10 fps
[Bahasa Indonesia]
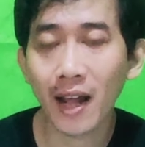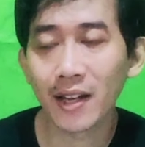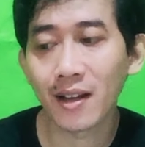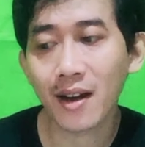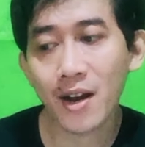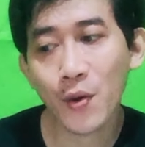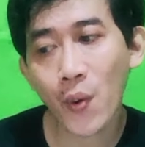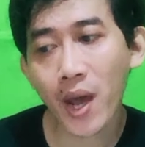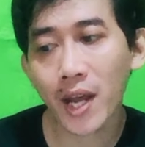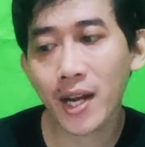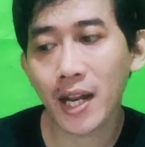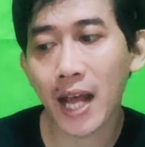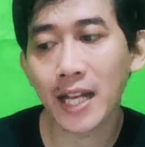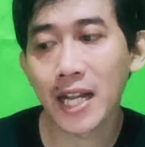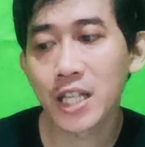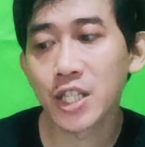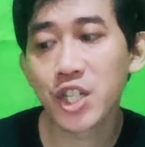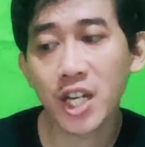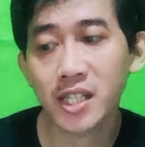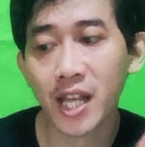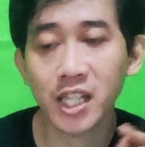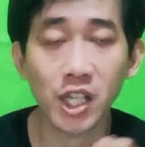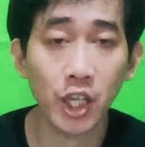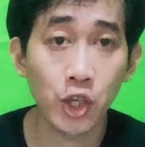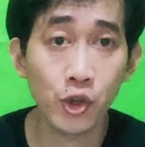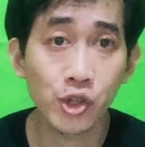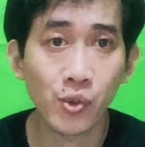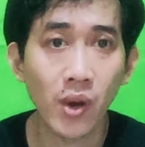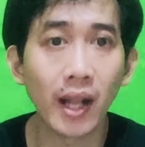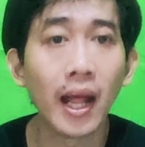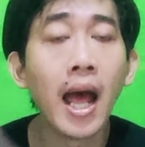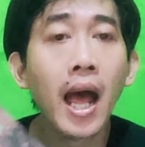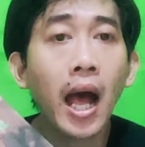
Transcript: ada Runaway dan ada Just as Usual